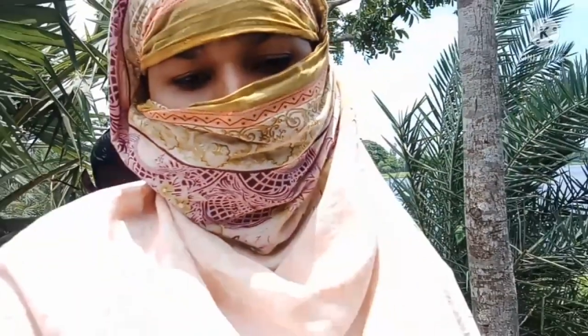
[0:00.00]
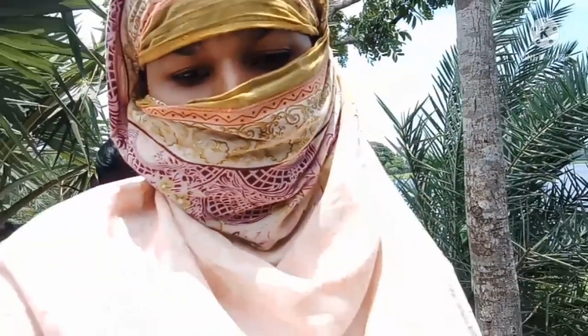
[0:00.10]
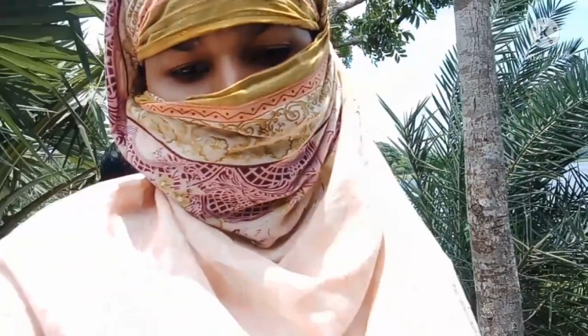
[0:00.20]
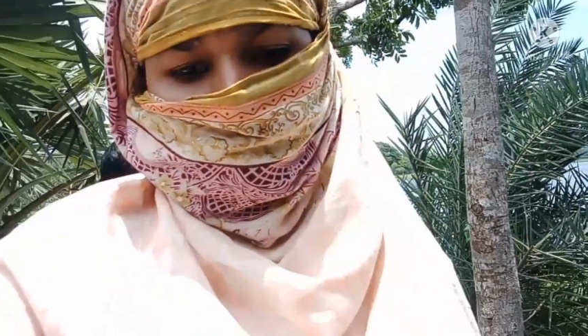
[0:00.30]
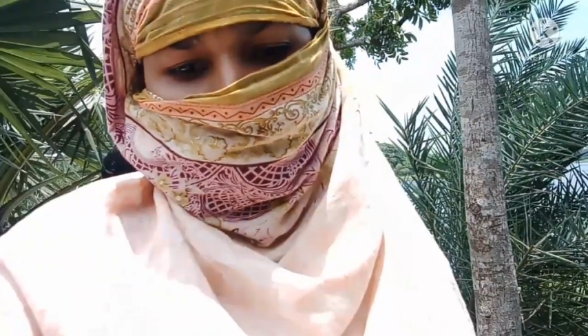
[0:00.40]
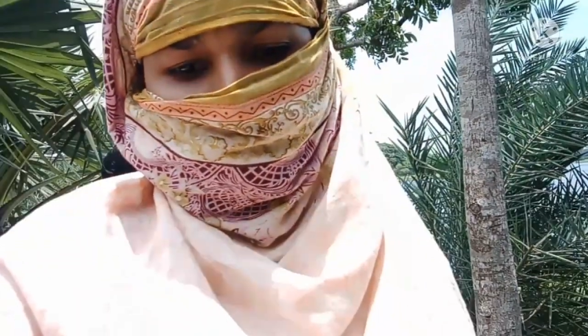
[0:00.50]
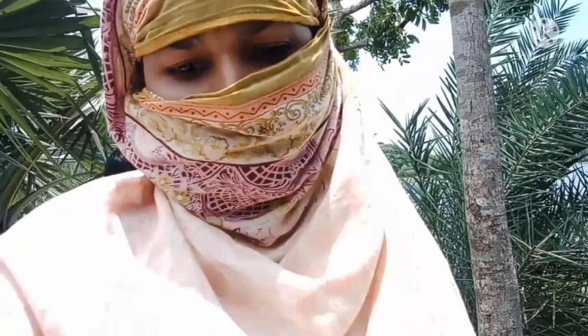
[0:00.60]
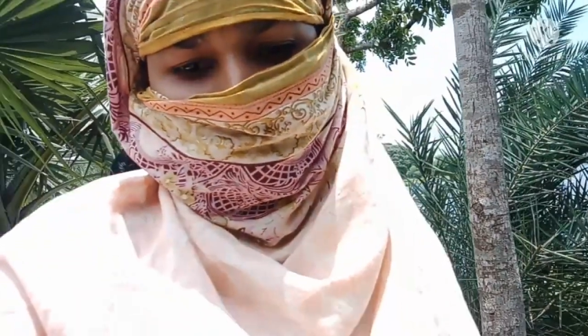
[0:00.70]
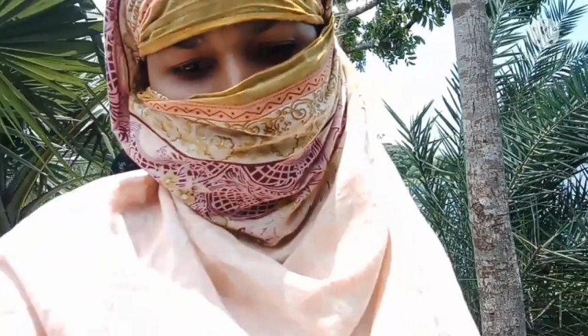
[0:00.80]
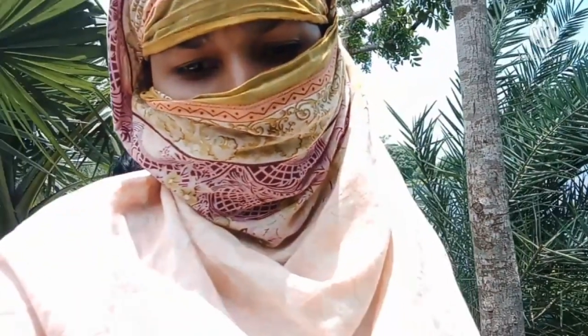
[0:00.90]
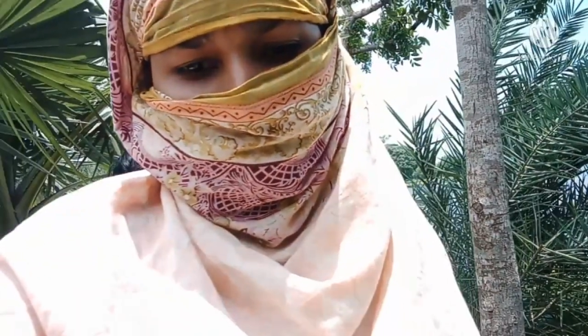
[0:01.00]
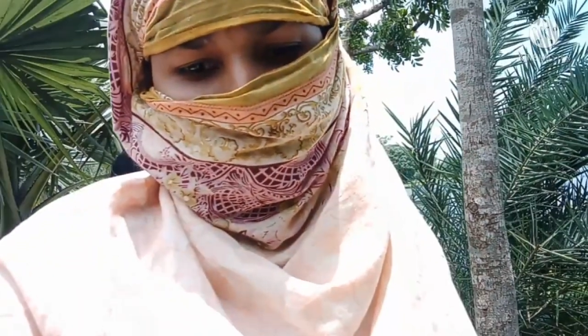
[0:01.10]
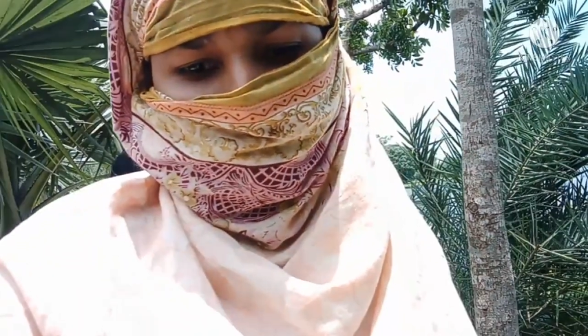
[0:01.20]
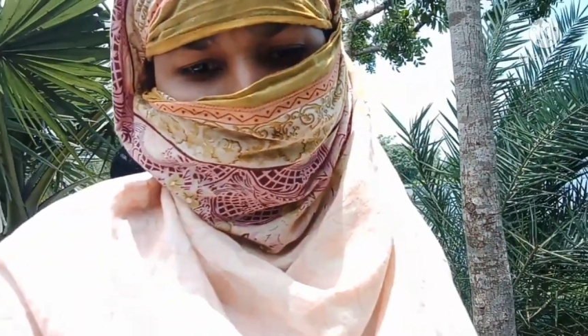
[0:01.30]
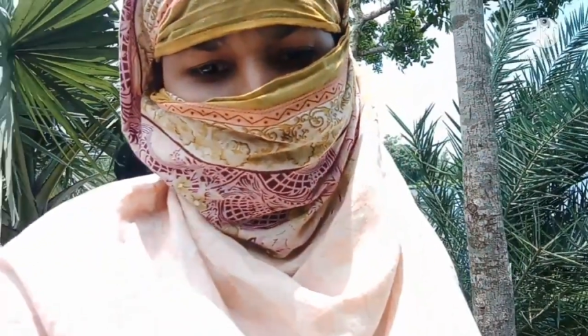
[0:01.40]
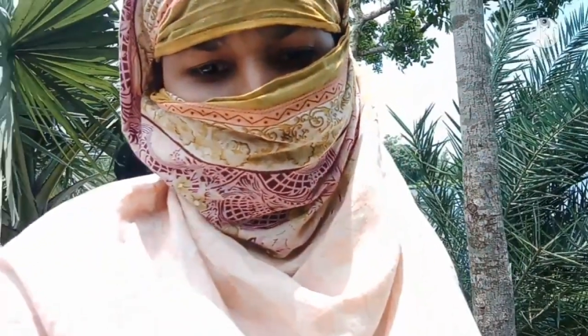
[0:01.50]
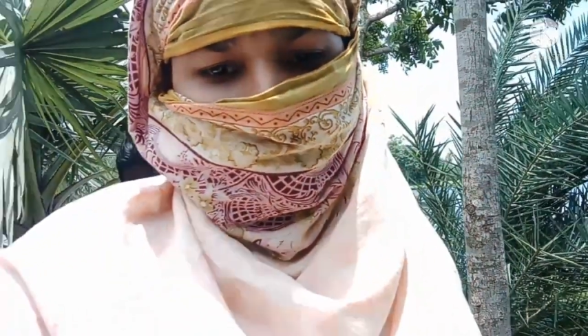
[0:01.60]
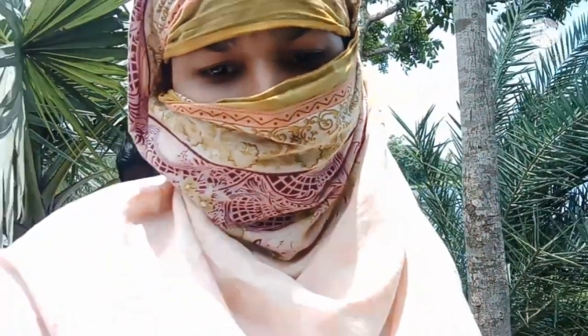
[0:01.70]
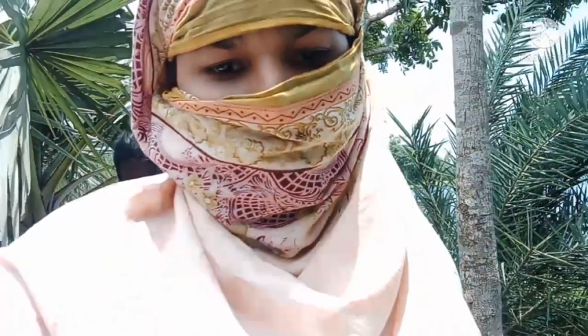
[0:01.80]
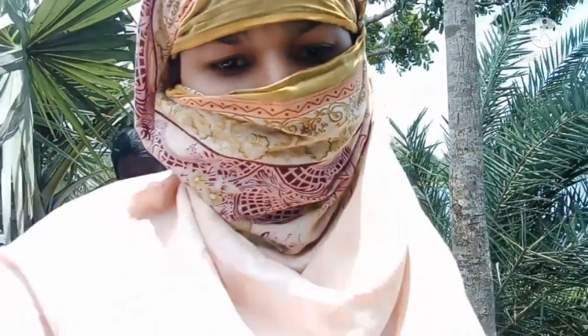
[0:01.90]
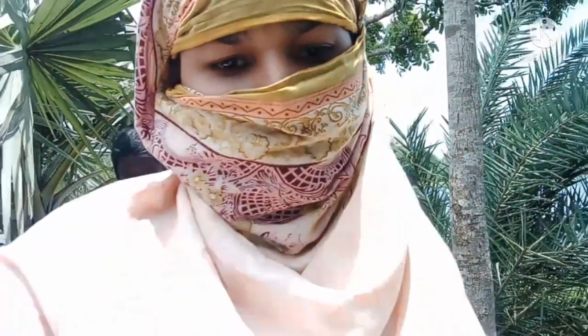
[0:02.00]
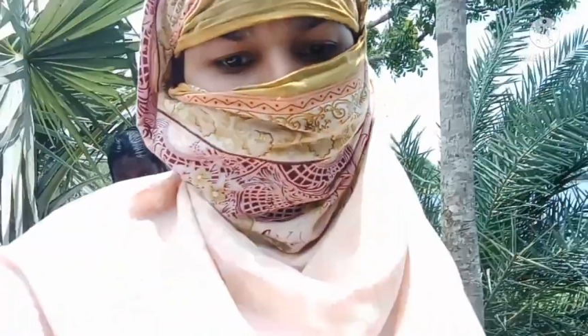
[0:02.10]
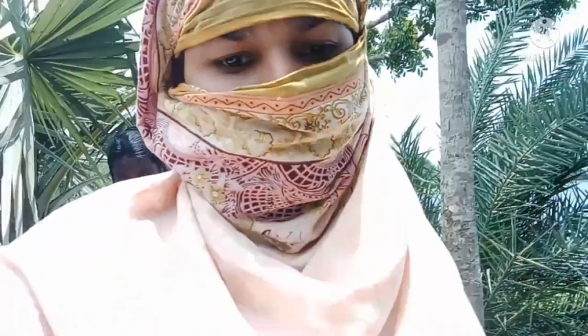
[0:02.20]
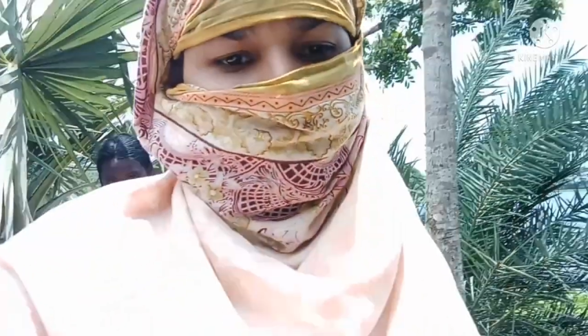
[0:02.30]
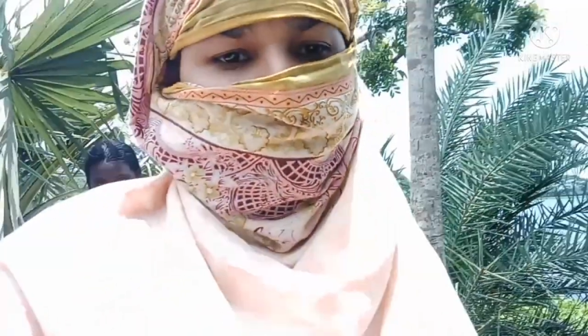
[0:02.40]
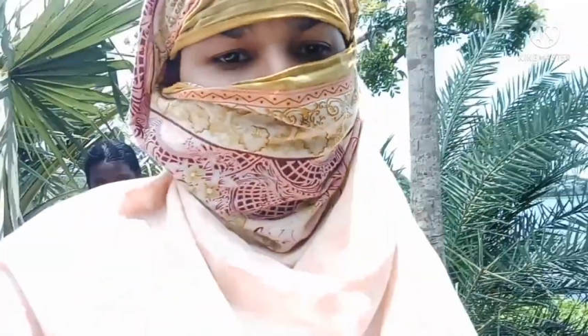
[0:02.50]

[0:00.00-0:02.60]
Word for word: বলে মানুষে বলে কিছু নাই তো